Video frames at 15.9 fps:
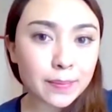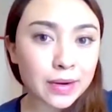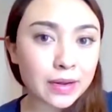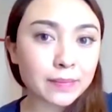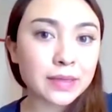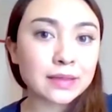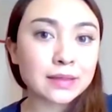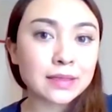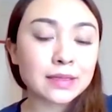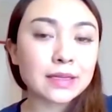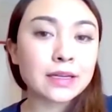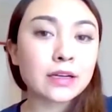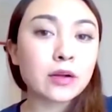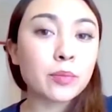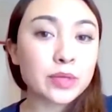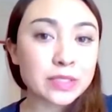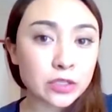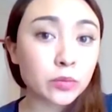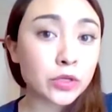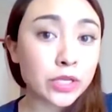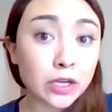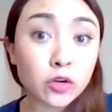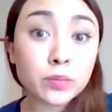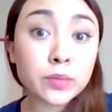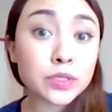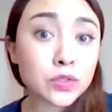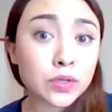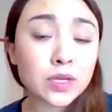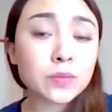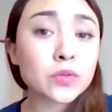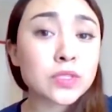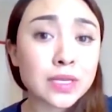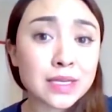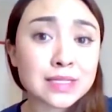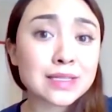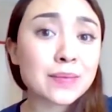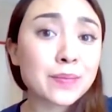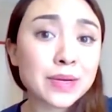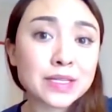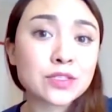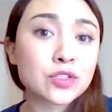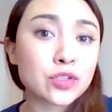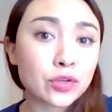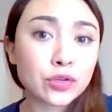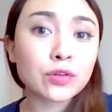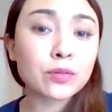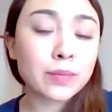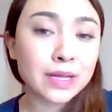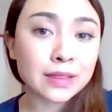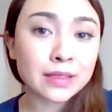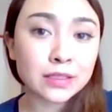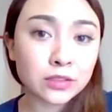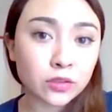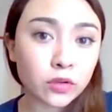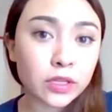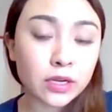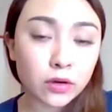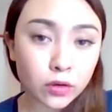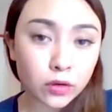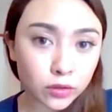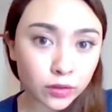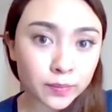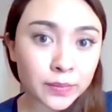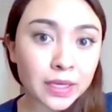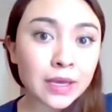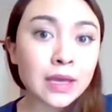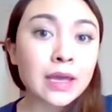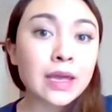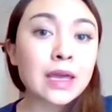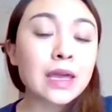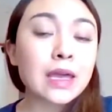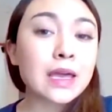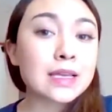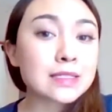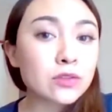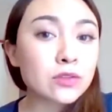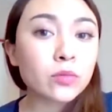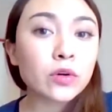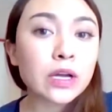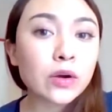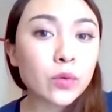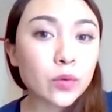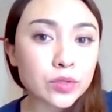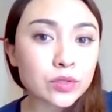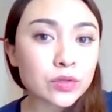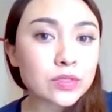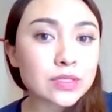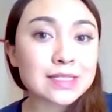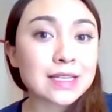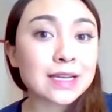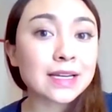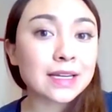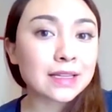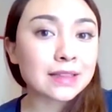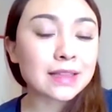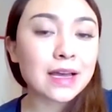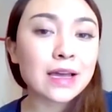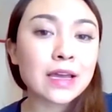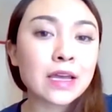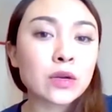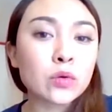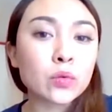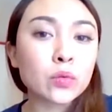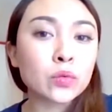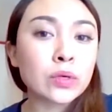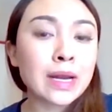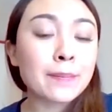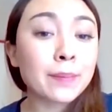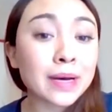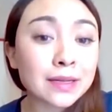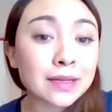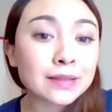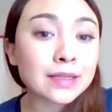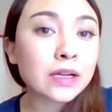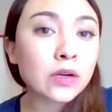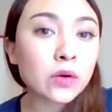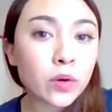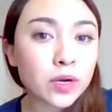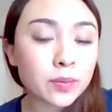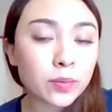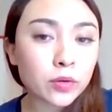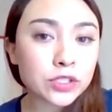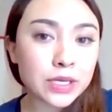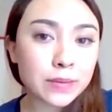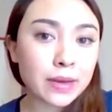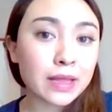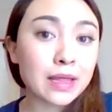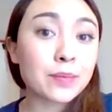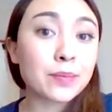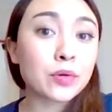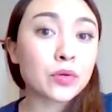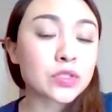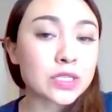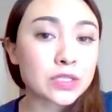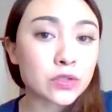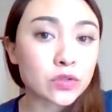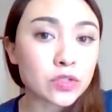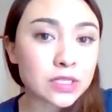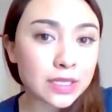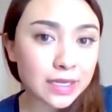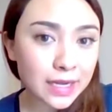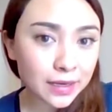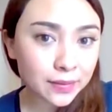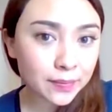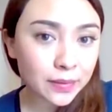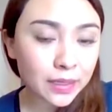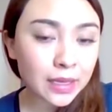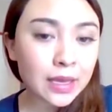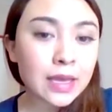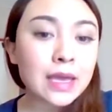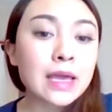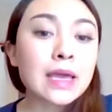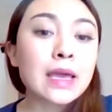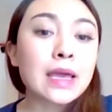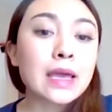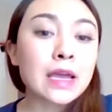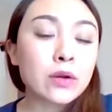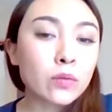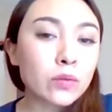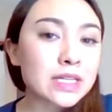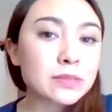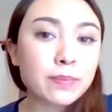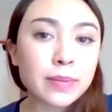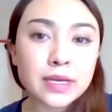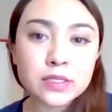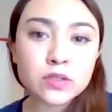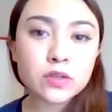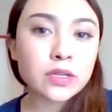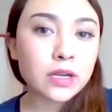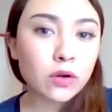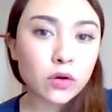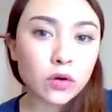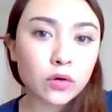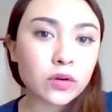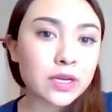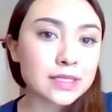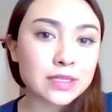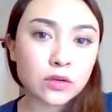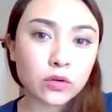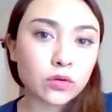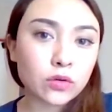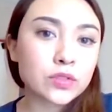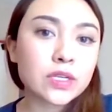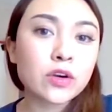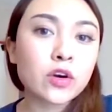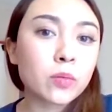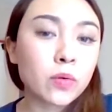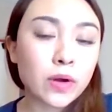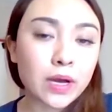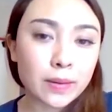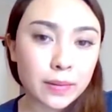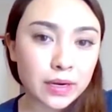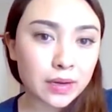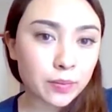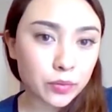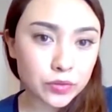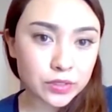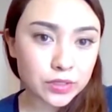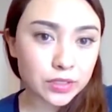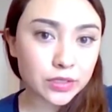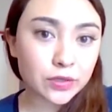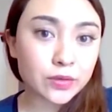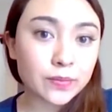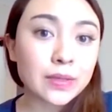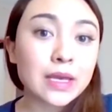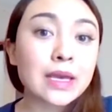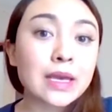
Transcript: para mantener, pues como ya lo mencionamos, esta presión normal dentro del ojo. Este humor acuoso se secreta en una parte del cuerpo llamada proceso ciliar, en un espacio en el ojo que se conoce como cámara posterior.